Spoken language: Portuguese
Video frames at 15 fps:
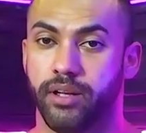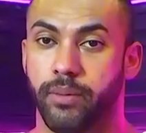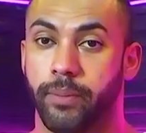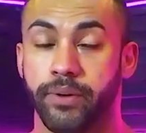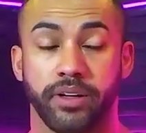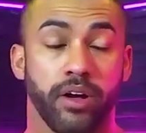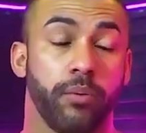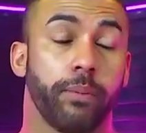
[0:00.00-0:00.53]

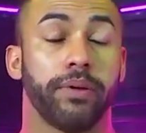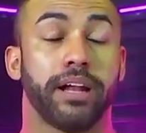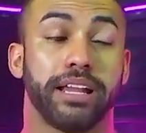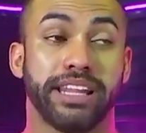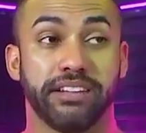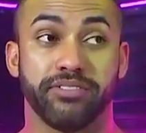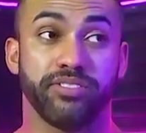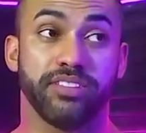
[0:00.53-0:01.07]
porque é um pilar
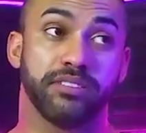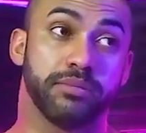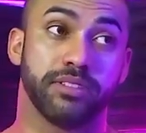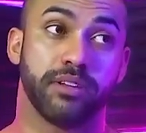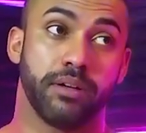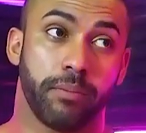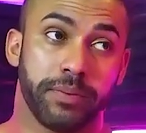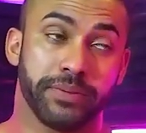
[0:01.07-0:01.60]
da vida, mano.
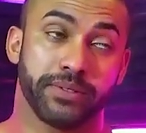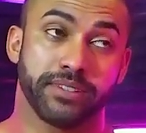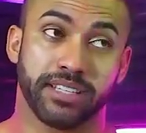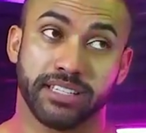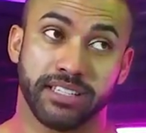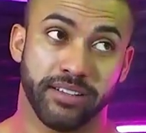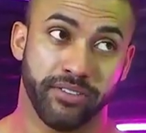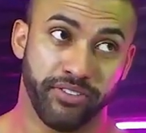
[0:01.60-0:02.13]
A pessoa uhum. tem
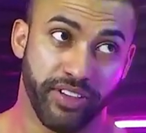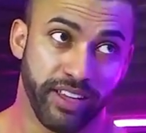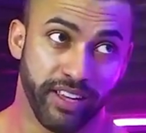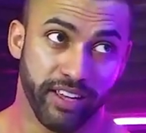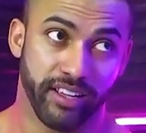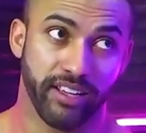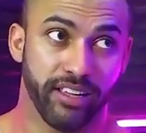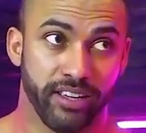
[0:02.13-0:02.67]
que uhum. ter
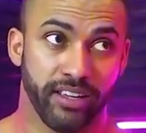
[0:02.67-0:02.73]
fé.